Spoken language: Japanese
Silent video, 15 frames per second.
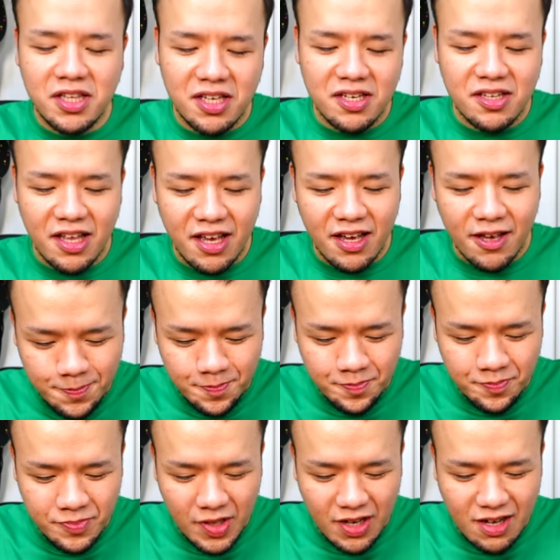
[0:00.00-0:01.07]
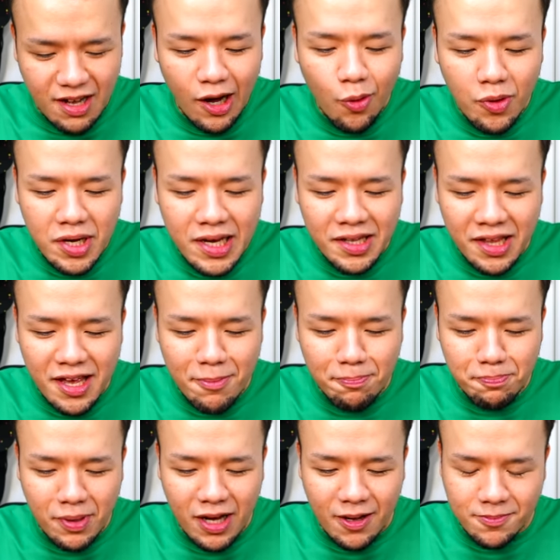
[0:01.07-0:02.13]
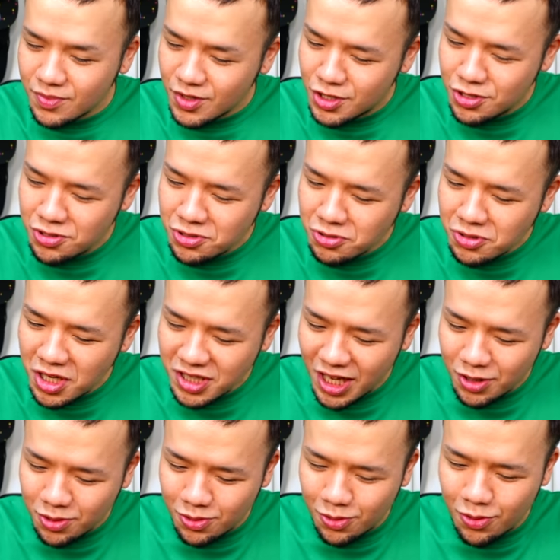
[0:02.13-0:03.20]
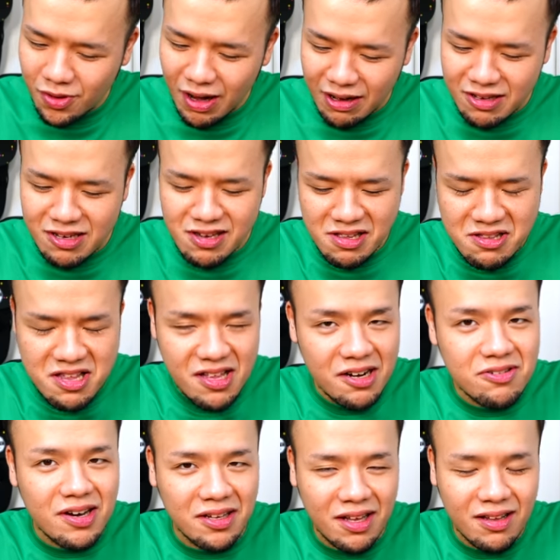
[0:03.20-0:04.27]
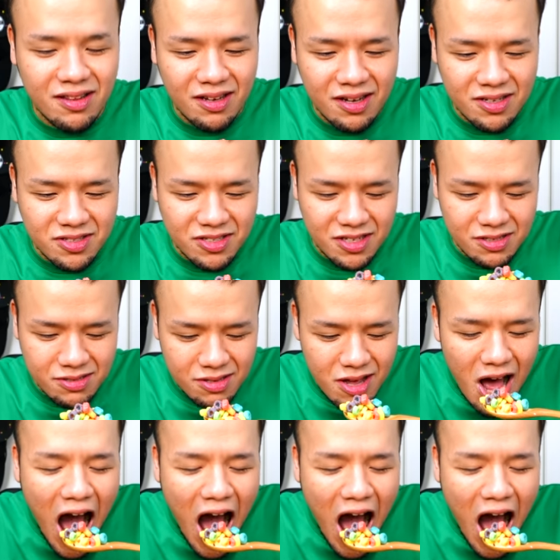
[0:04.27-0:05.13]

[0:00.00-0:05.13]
てきて、うん、なんか香りがね、やっぱ、牛乳入れた後の方が気になるかなって感じです。